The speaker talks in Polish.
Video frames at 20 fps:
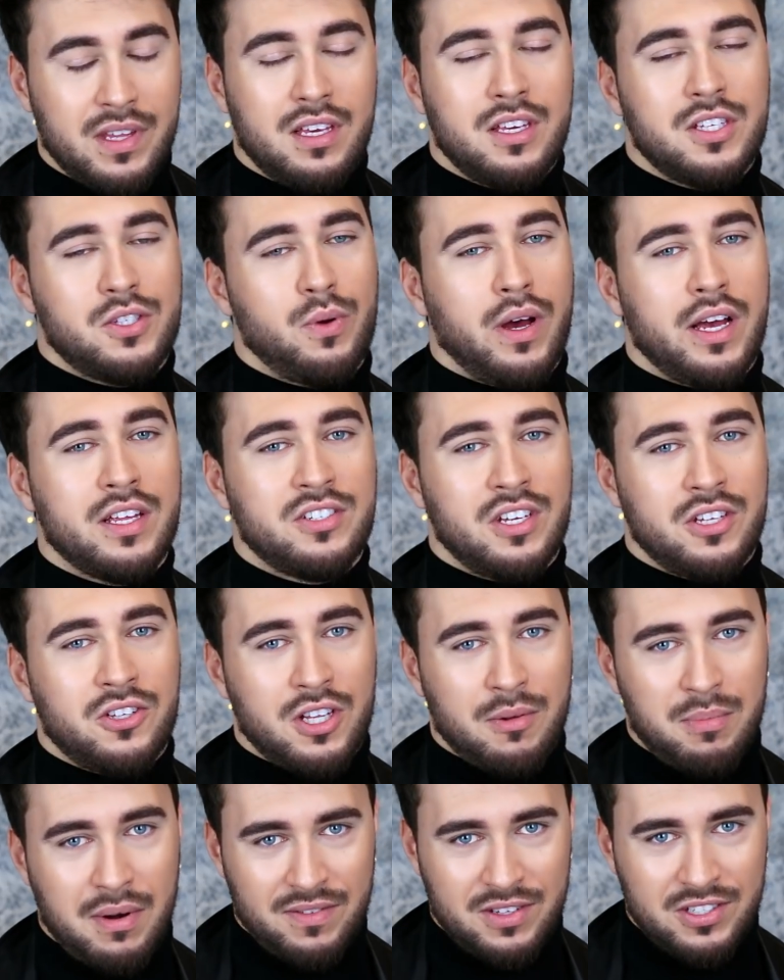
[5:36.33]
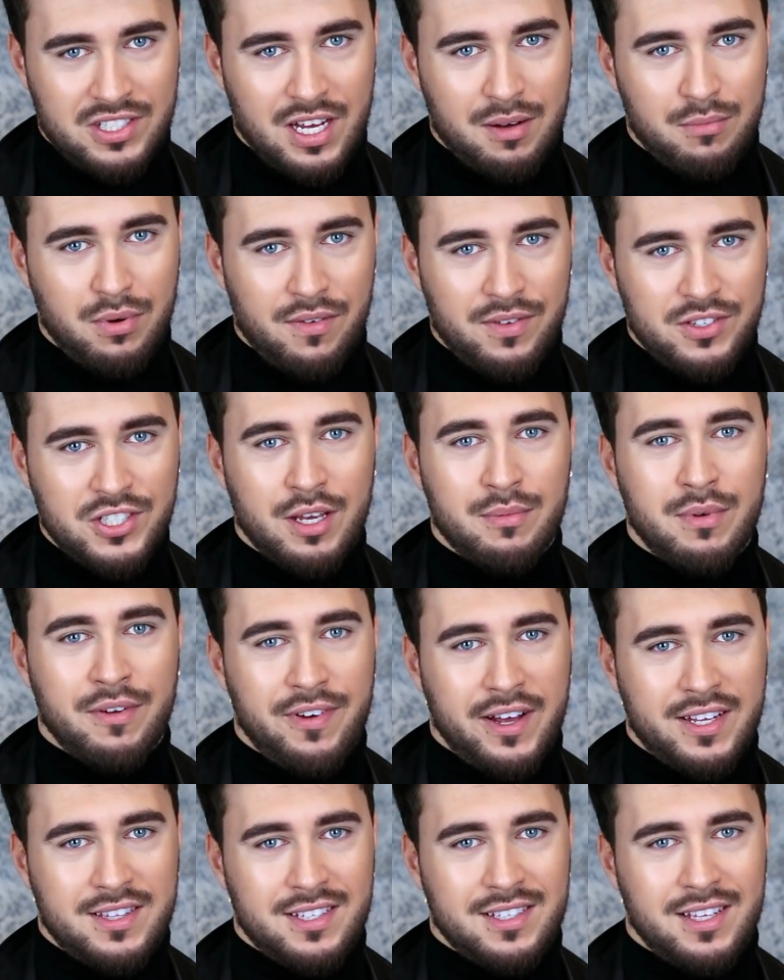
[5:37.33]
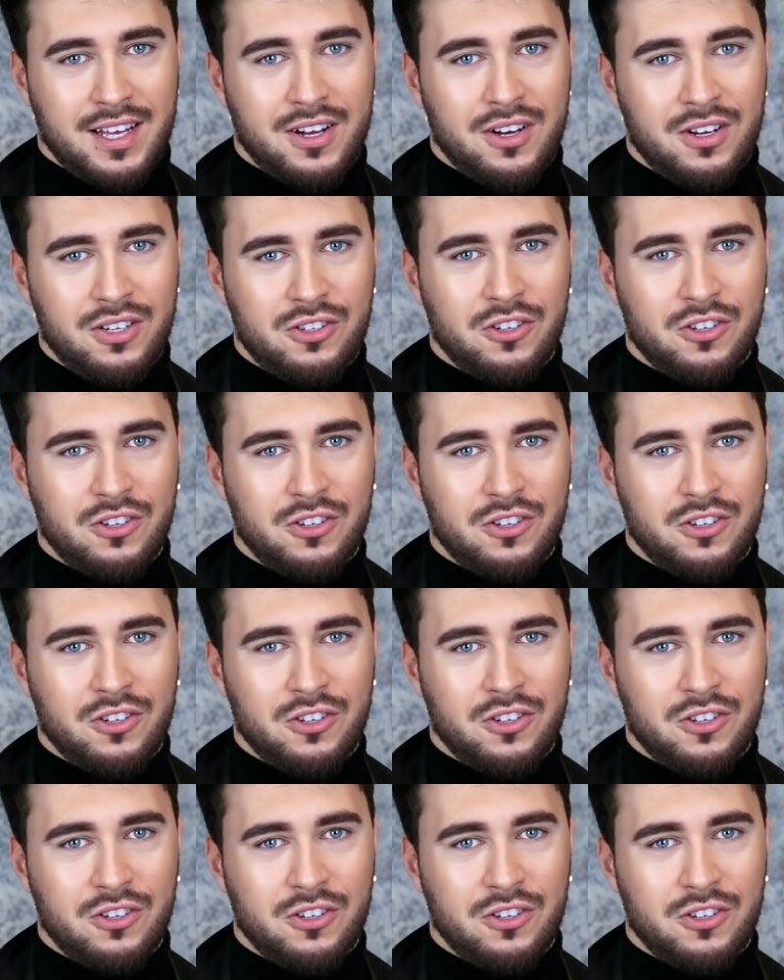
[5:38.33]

I słuchajcie, i to naprawdę działa, bo ja widziałem efekty tego.